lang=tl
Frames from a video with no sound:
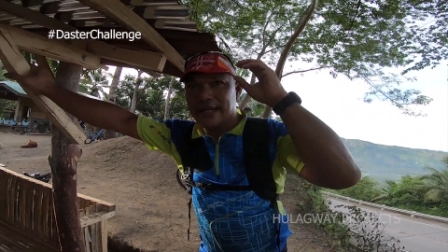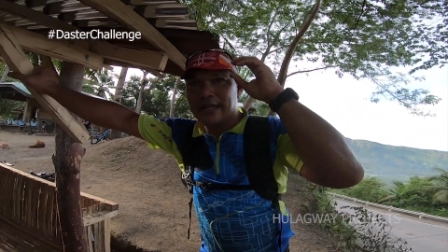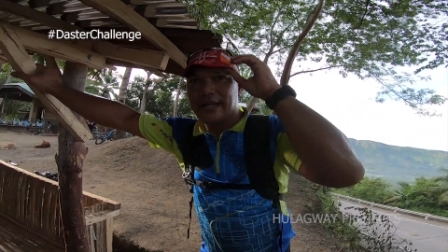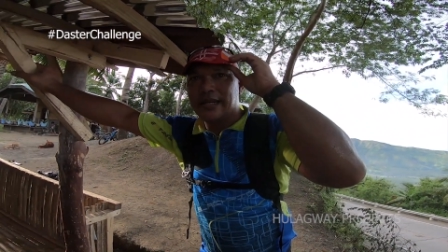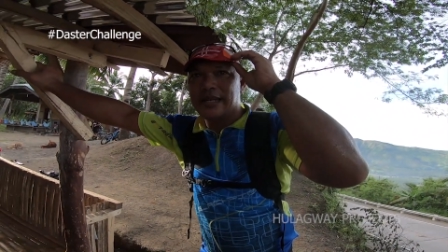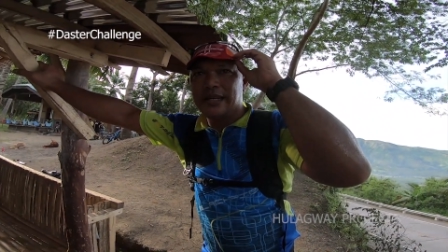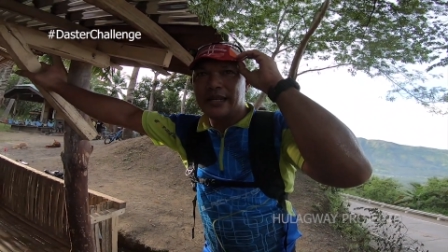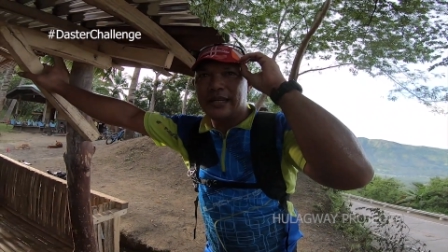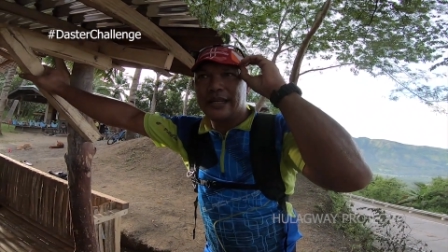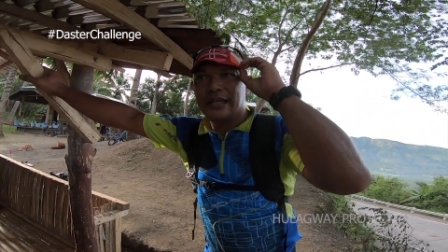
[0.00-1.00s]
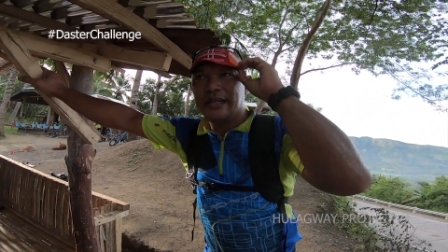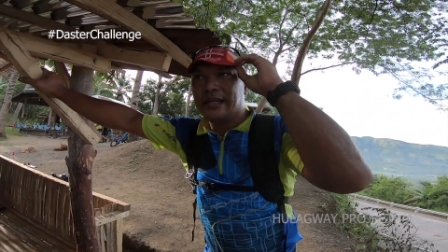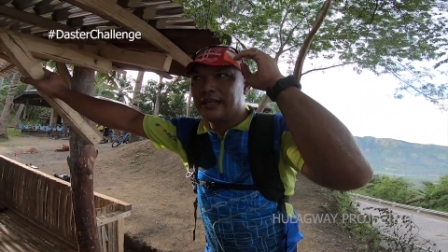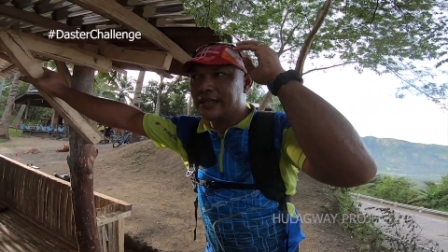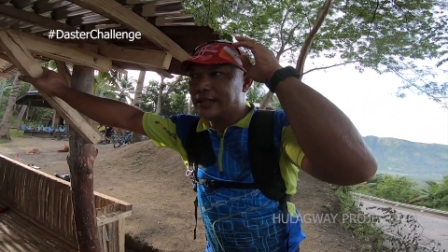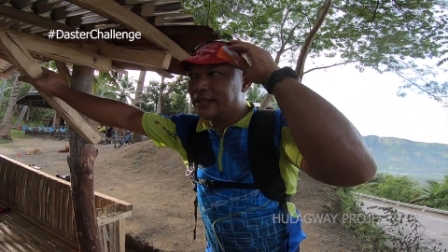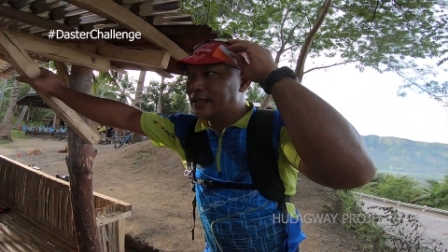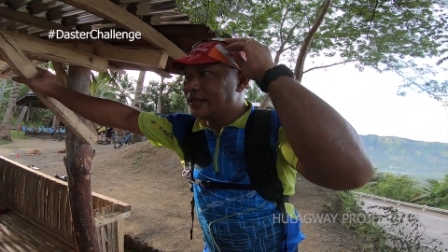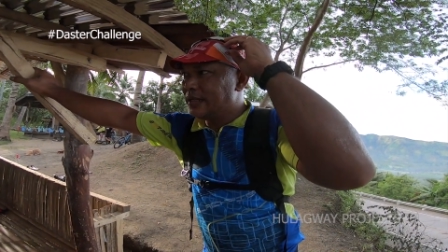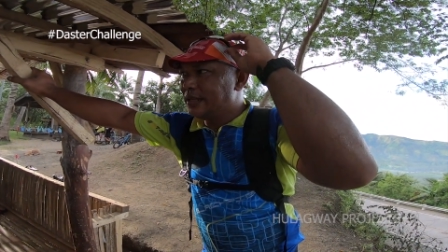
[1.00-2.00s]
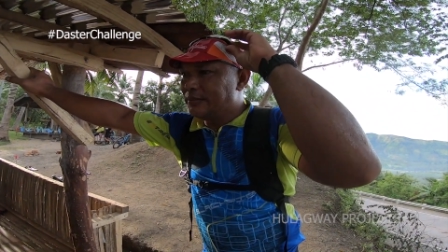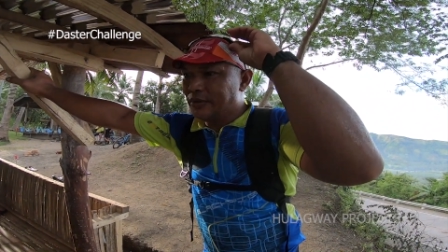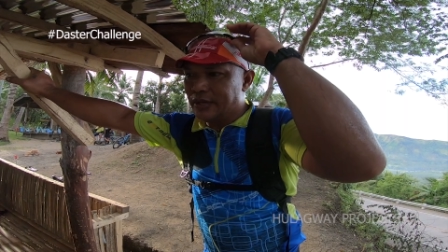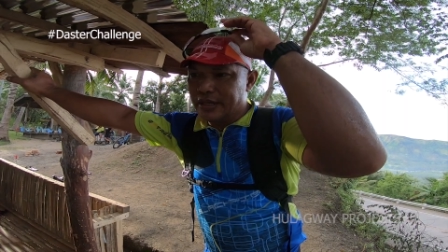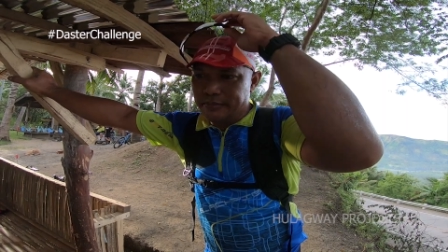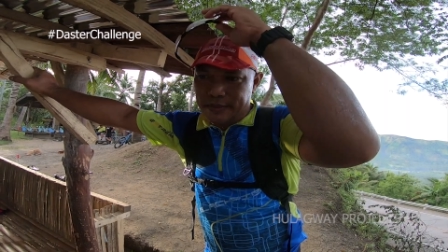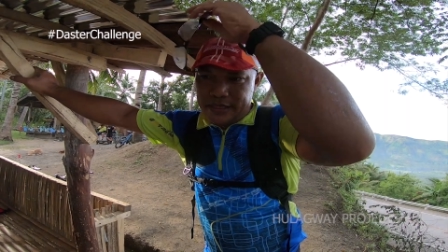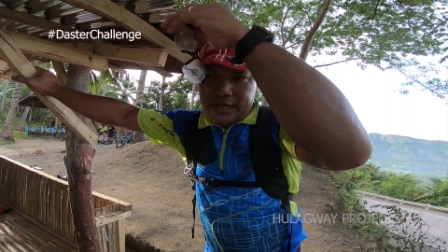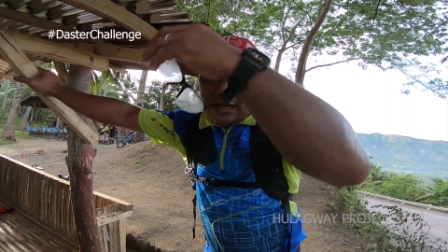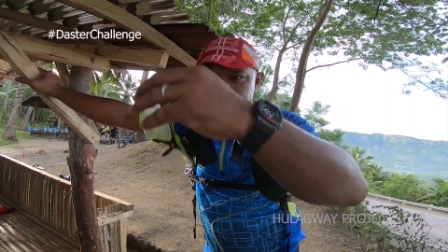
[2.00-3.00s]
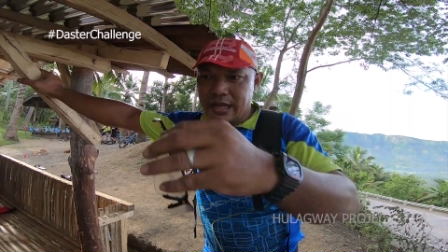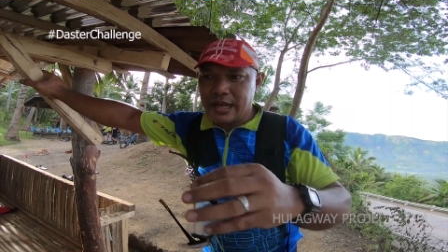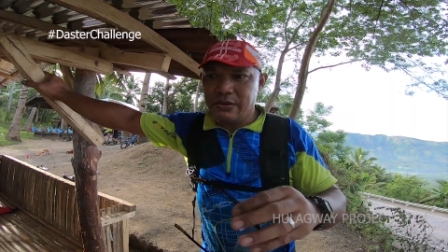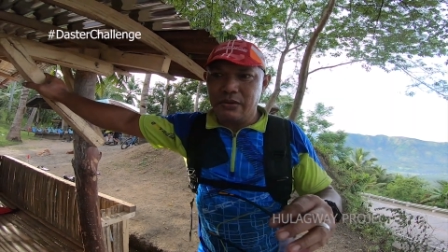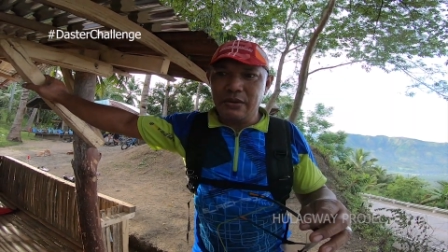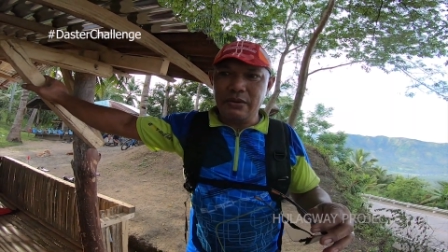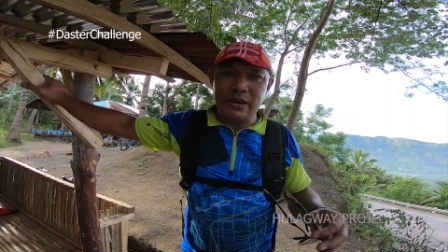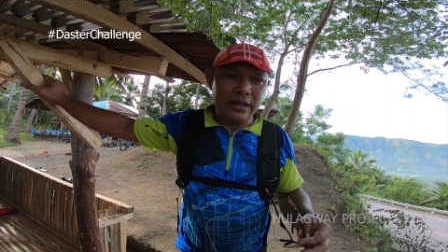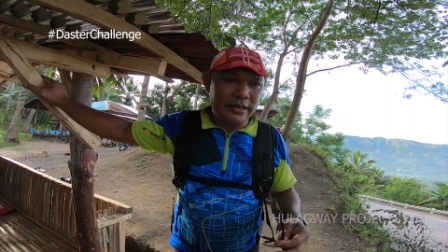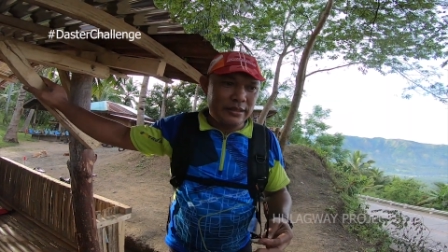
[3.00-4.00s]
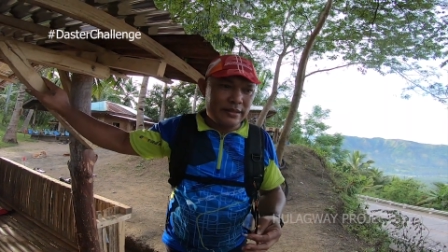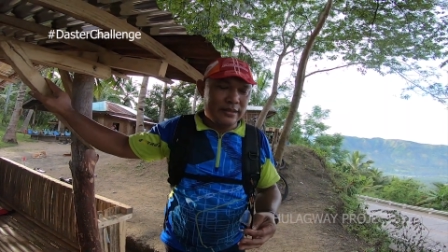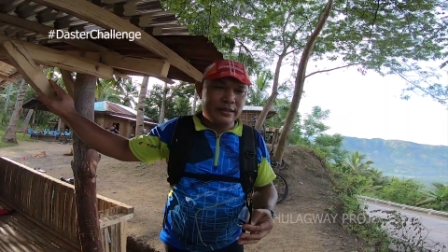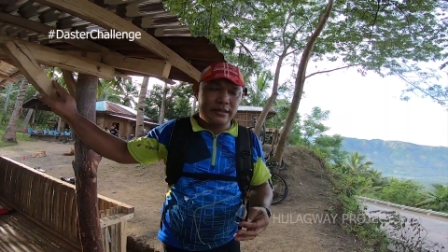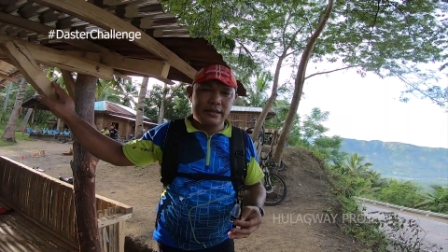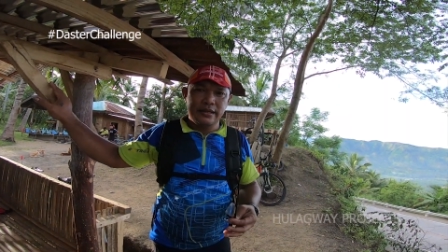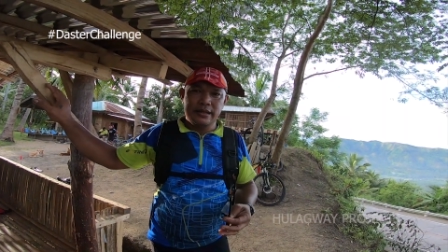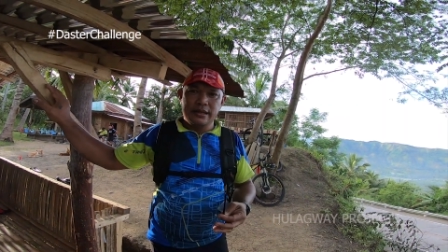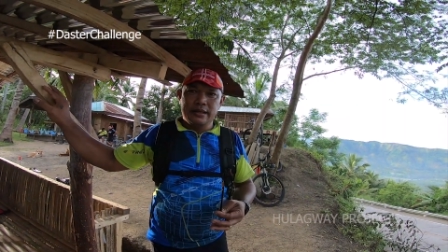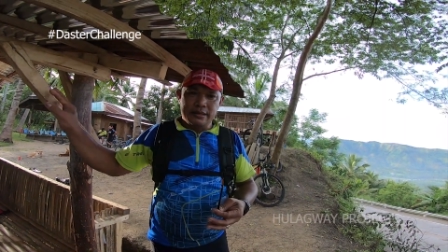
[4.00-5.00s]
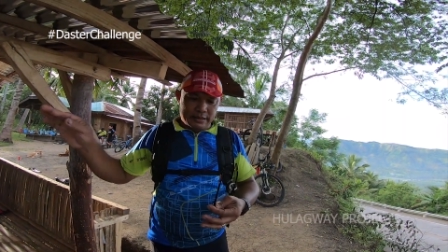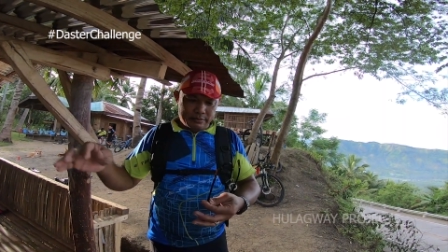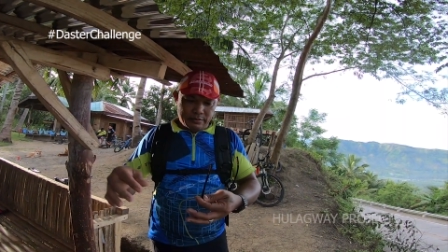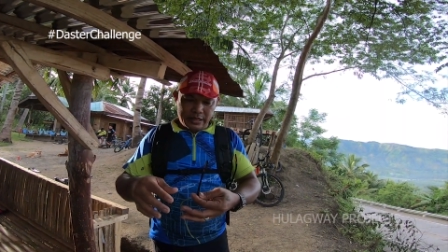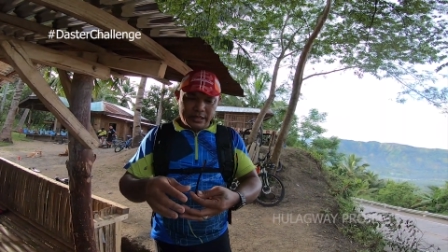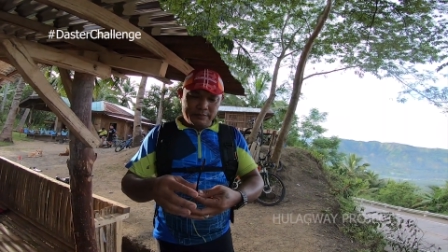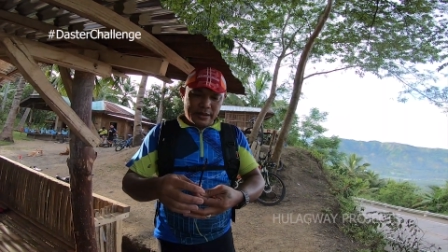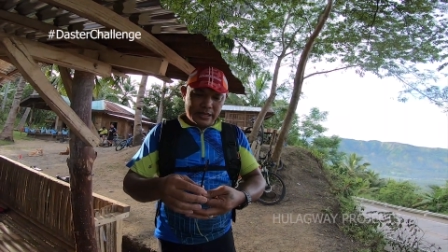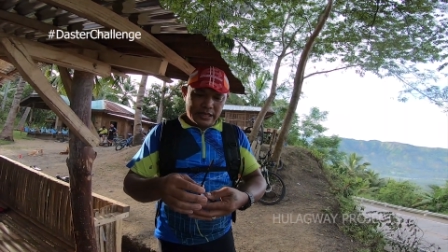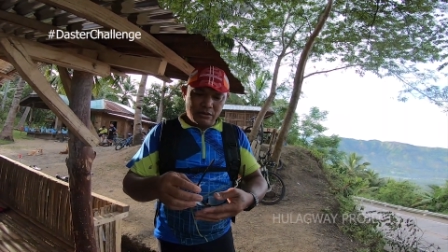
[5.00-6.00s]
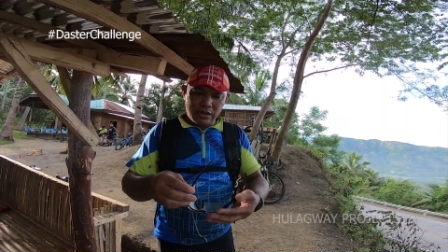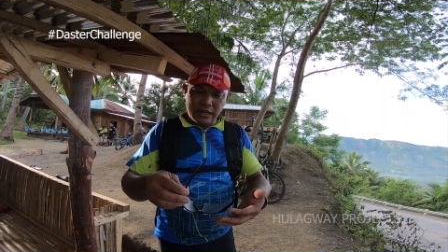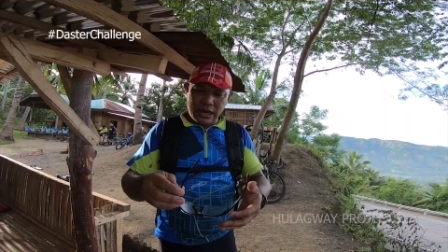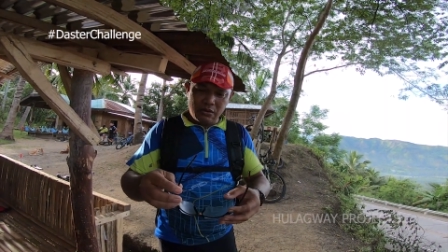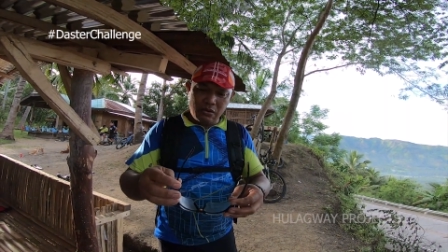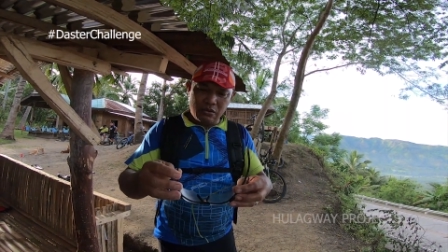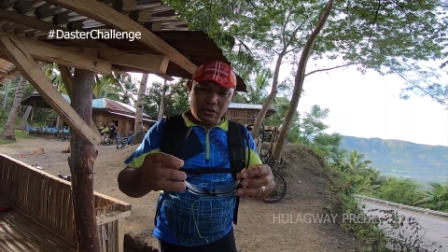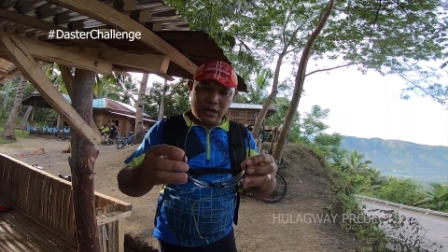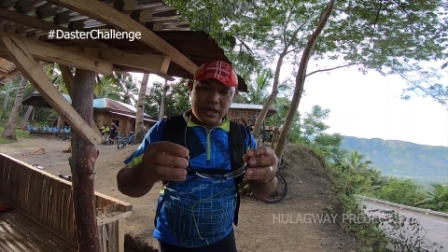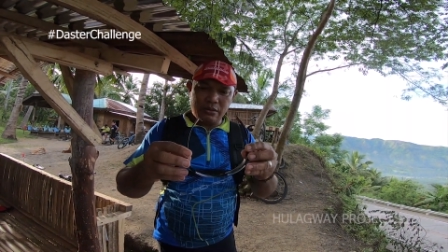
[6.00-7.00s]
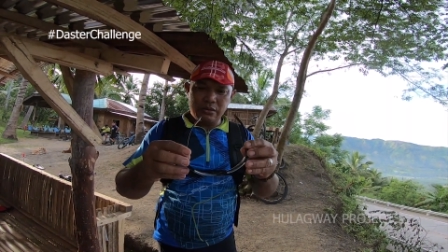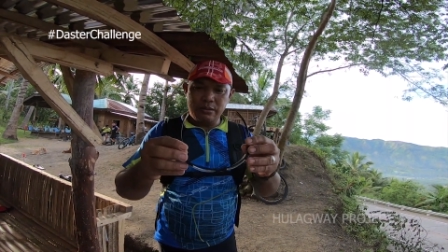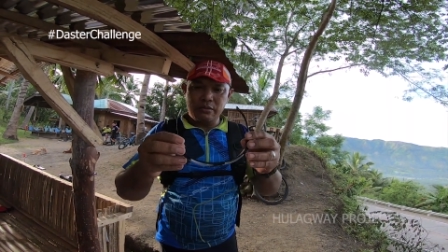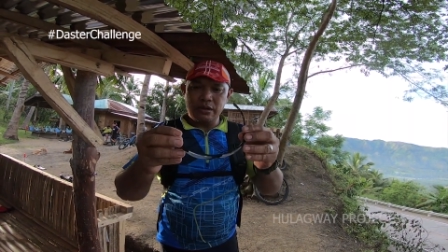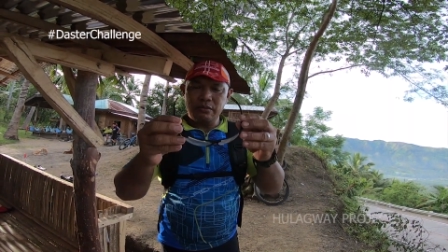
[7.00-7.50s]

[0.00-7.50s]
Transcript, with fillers: Ah, mao. Sa sa tubig ba? Mo nang napiskan ng akong ko. So, pas ka diri bulo-bulo jud ka. Sa ko kay klaruhon ko nang naong nimo